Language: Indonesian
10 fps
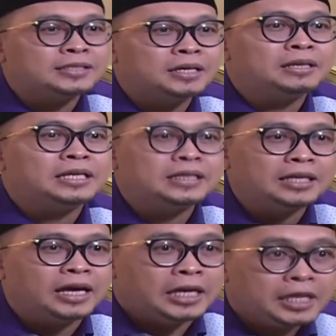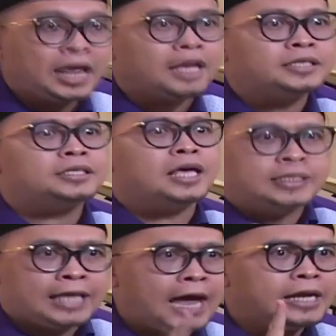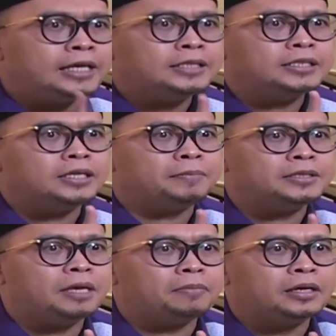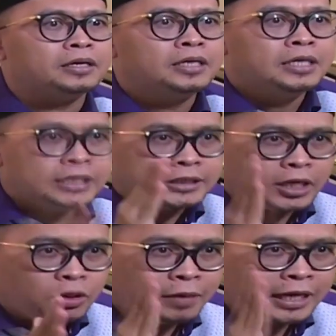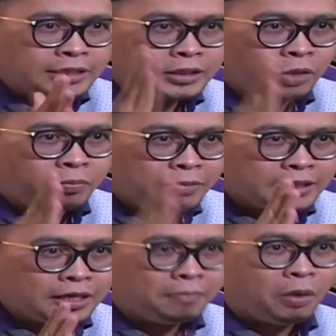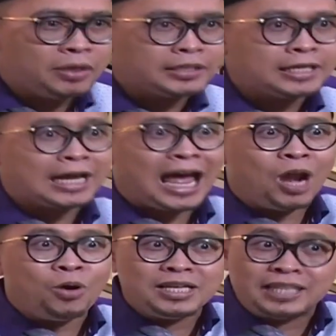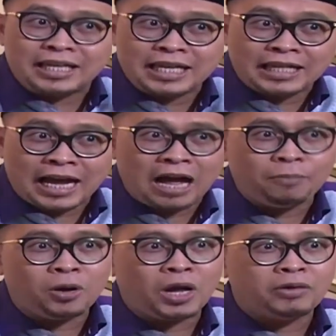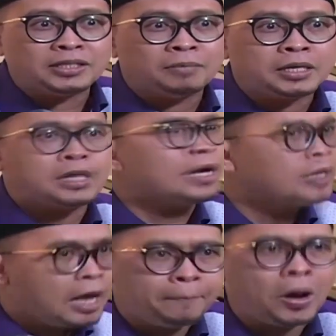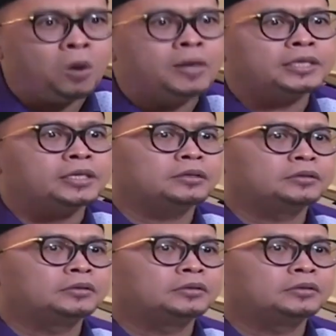sama kita. Ini rahasia, jangan dikasih siapa-siapa. Saya cuma kasih tahu pemirsa bahwasanya kalau istri kita nggak mau ngelawan sama kita, gampang obatnya.